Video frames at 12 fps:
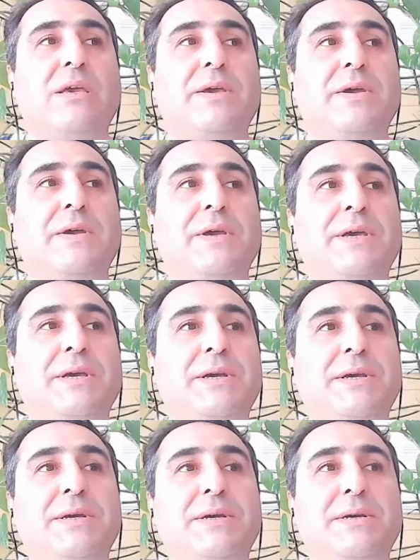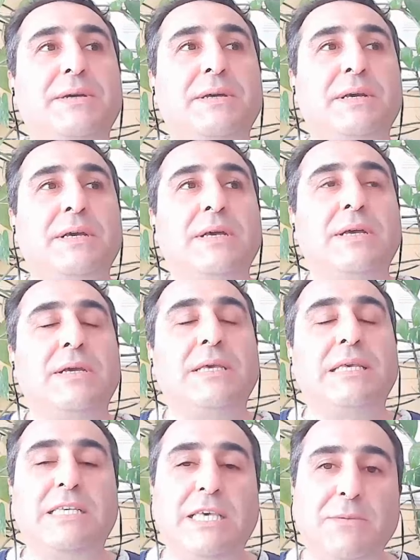E,
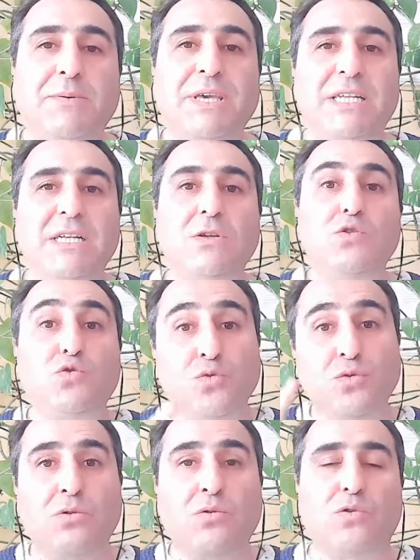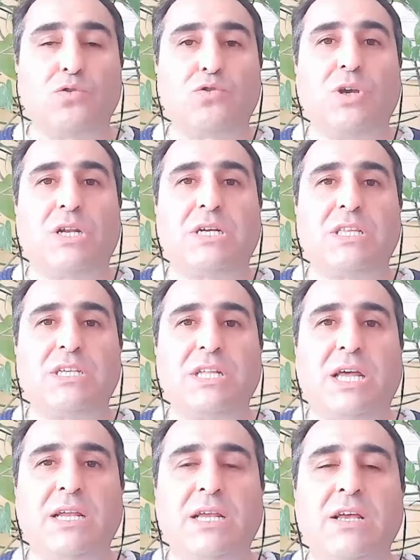kibir şundan oluşuyor
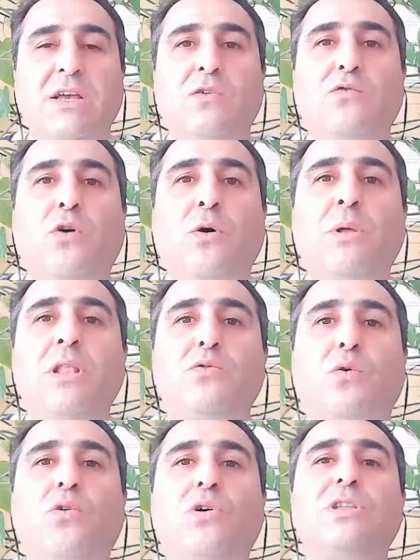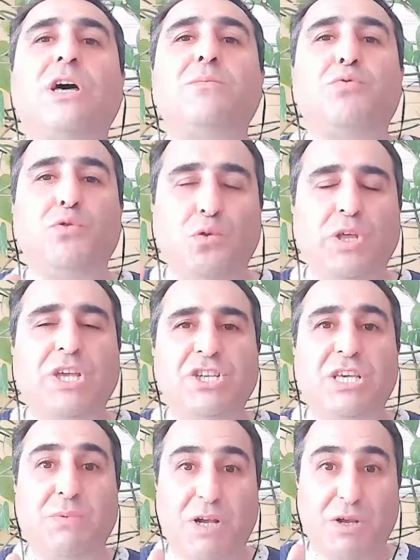arkadaşlar. Pomalat o kadar
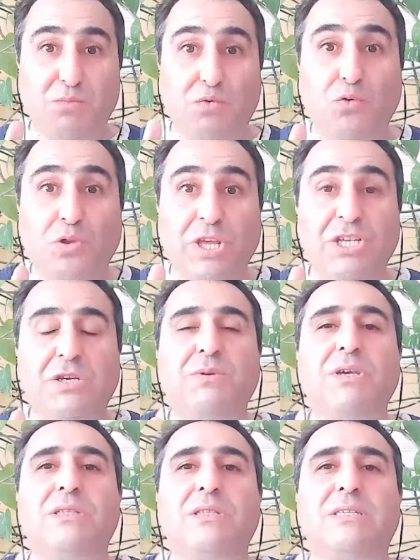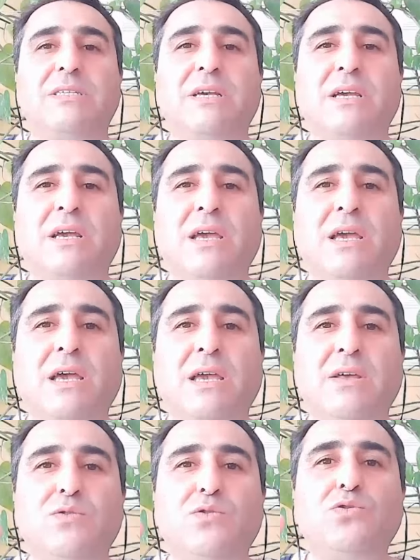büyüleyici ki bakın büyüleyici bir yıldız.
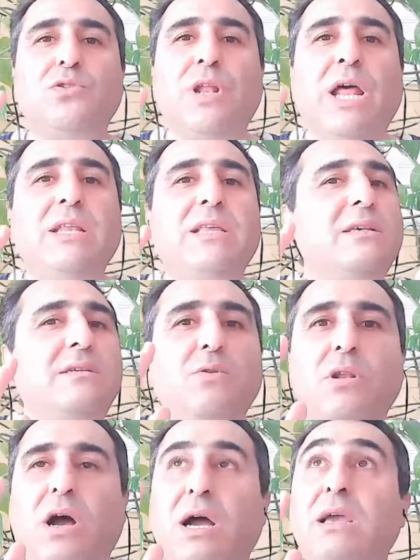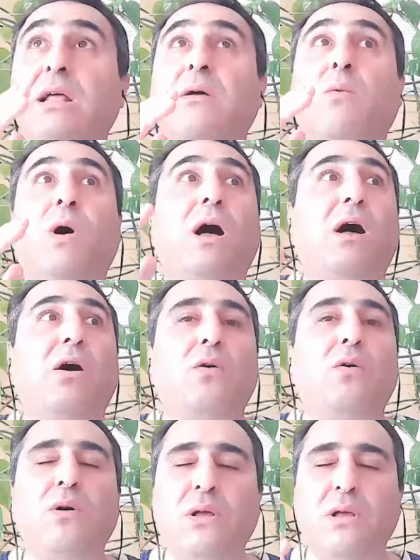Düşünün herkes böyle hayal.
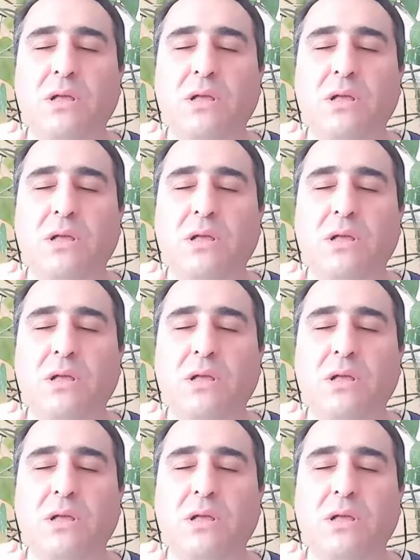Wow.